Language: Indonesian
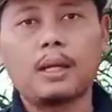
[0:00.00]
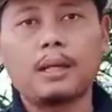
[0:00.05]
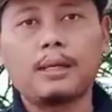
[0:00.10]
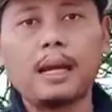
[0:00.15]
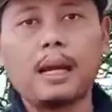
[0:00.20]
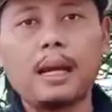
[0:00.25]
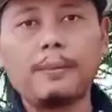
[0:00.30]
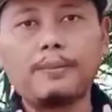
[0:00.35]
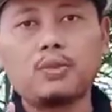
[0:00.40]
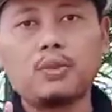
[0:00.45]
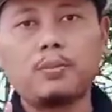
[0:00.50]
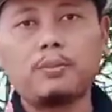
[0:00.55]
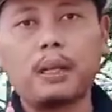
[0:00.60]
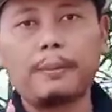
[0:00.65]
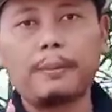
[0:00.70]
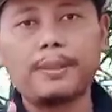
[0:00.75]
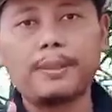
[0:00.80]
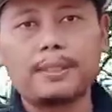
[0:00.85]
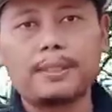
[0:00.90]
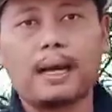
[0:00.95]
Dalam
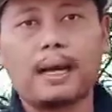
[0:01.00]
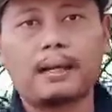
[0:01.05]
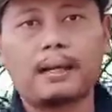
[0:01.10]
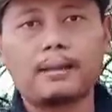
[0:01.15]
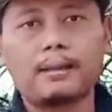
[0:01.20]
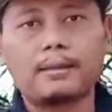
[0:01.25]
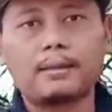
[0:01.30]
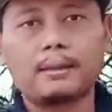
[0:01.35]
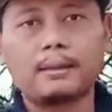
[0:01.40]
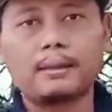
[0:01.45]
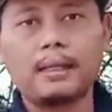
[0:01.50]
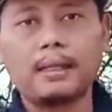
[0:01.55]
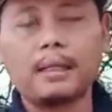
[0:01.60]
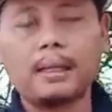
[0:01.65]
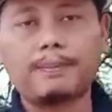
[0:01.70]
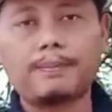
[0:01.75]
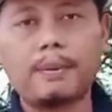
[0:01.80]
jumlah besar kita